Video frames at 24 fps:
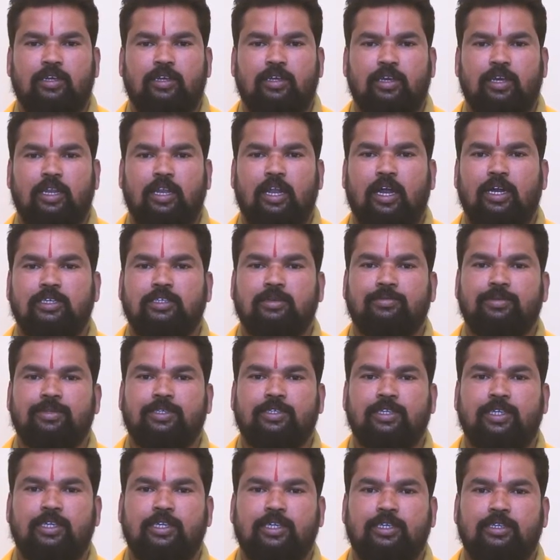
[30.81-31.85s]
ఇలాంటి
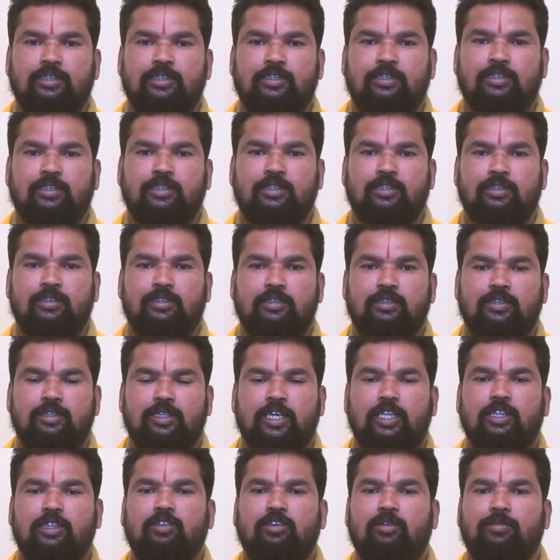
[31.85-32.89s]
సమస్యని
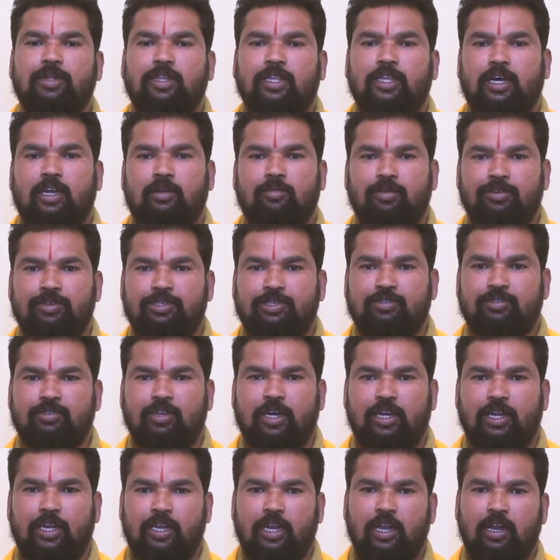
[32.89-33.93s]
ఎంతోమంది
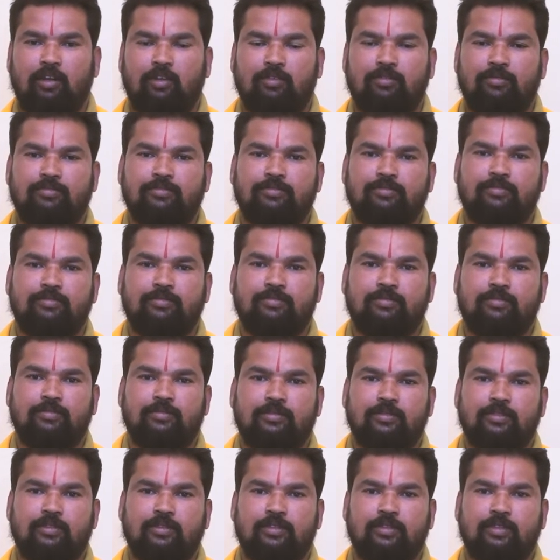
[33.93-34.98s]
అనుభవిస్తున్నారు ఇళ్లల్లో
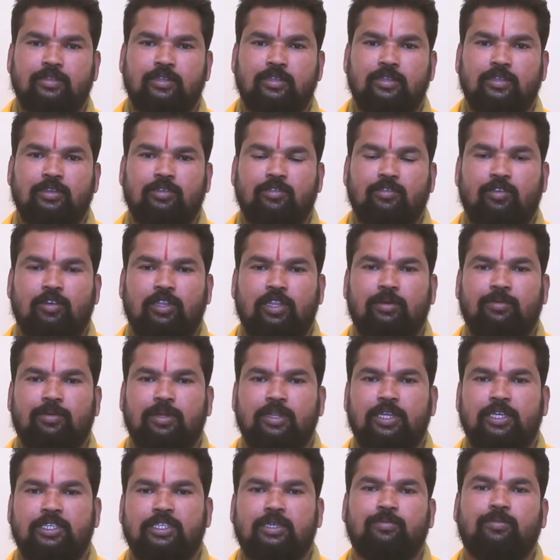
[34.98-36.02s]

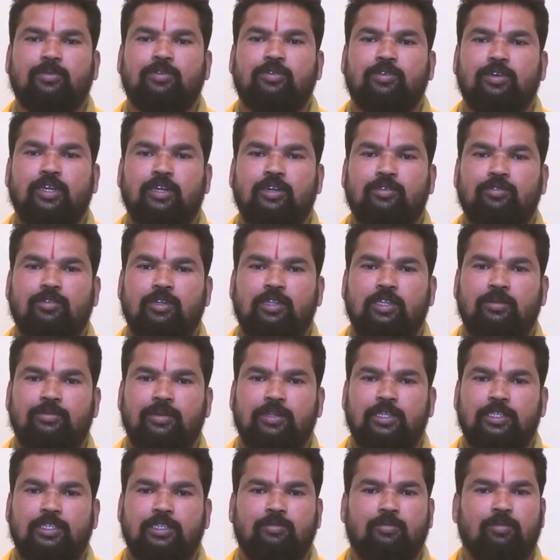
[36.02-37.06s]
కొంతమంది చెప్పుకుంటారు
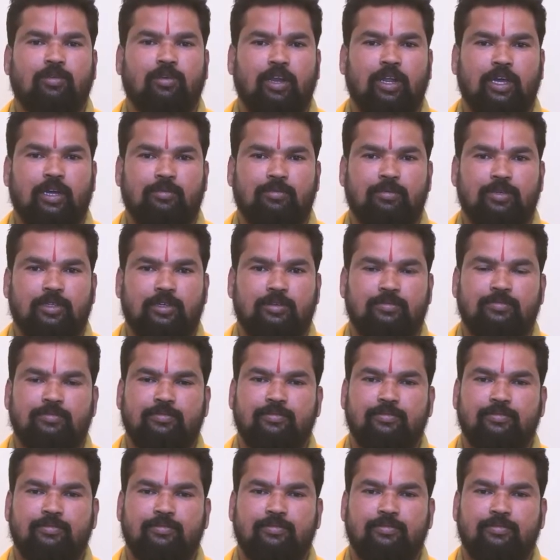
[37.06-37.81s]
కొంతమంది చెప్పుకోలేకపోతారు